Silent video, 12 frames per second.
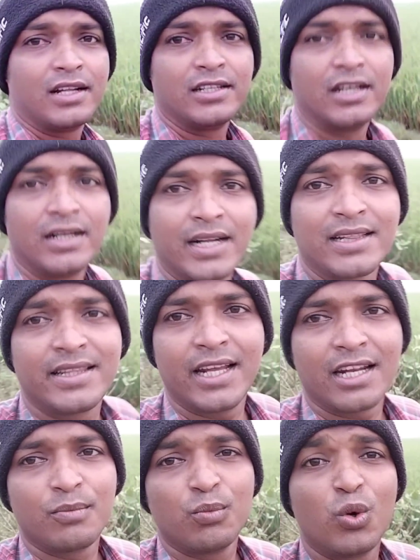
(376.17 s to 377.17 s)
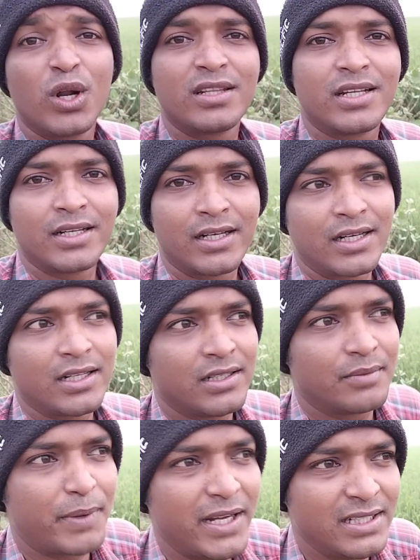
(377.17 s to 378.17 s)
அந்த நத்தை எல்லாம் மூலத்துக்கு
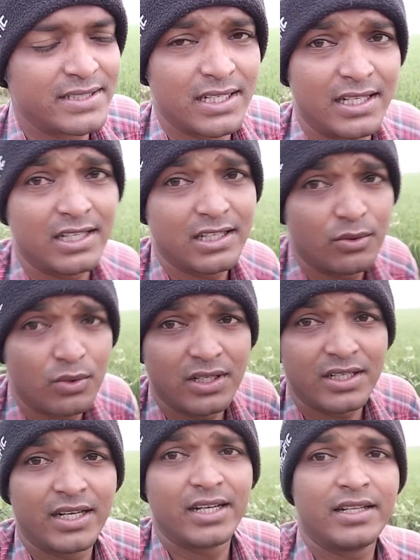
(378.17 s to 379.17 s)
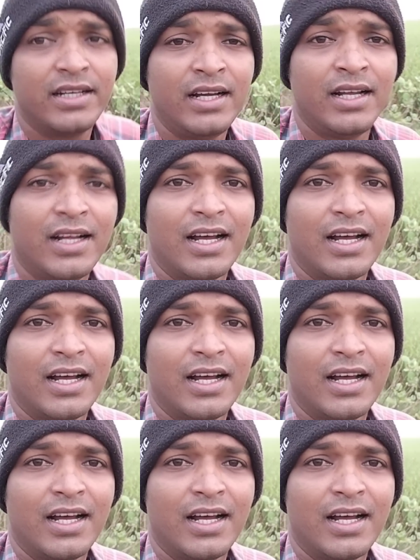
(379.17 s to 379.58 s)
நல்லது ஃபைல்ஸ் எல்லாம் இருக்கிறவங்களுக்கு நல்லது